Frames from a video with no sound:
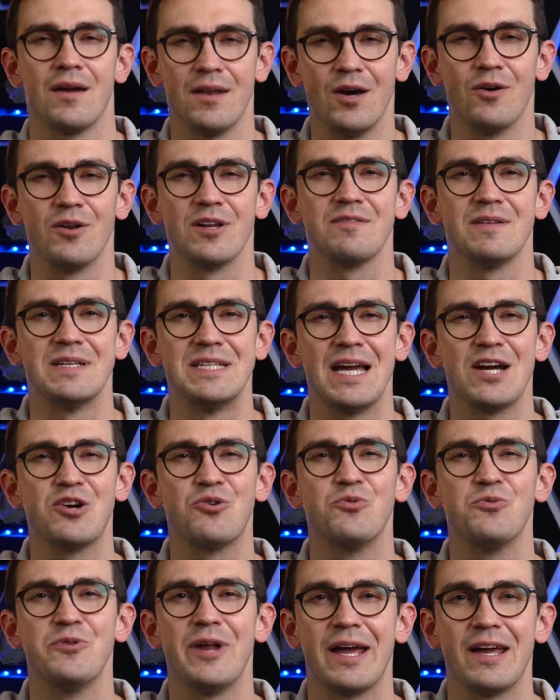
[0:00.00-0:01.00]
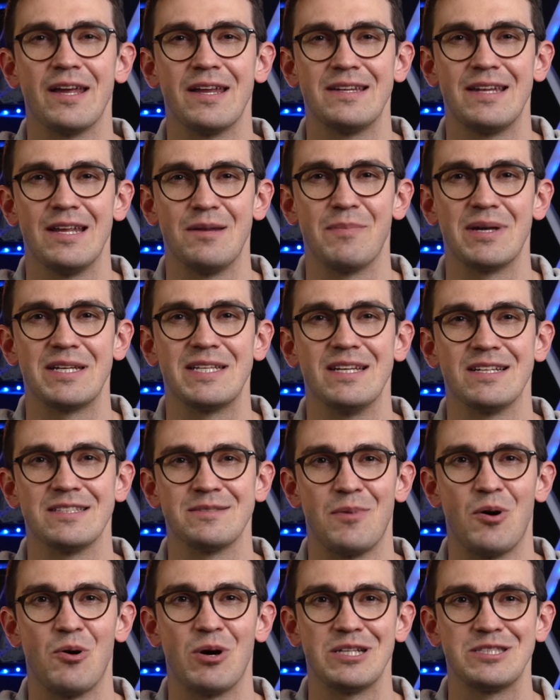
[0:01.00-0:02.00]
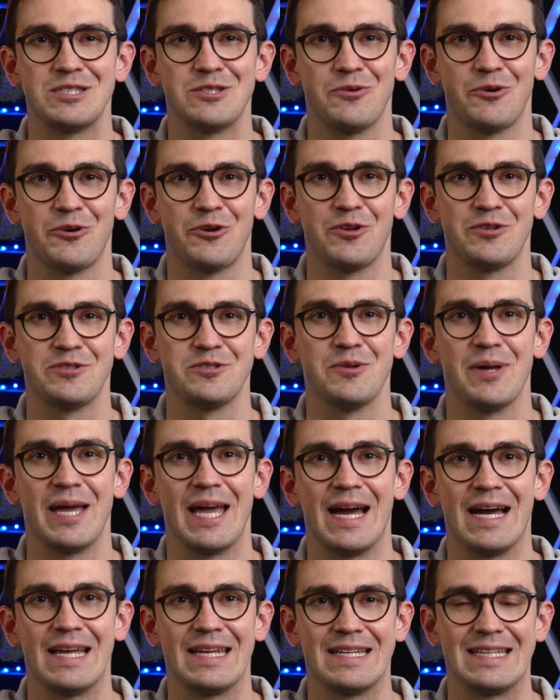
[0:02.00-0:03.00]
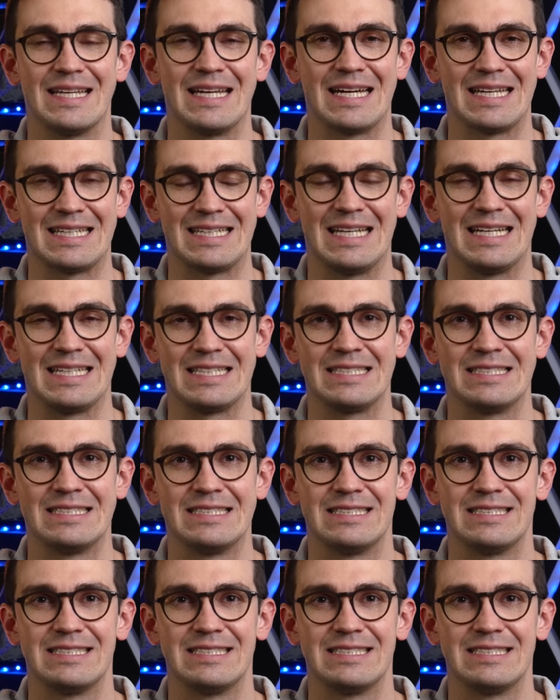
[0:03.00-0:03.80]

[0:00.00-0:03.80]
Genau, das war der Crew Dragon, den Matthias Maurer zurück zur Erde geritten hat.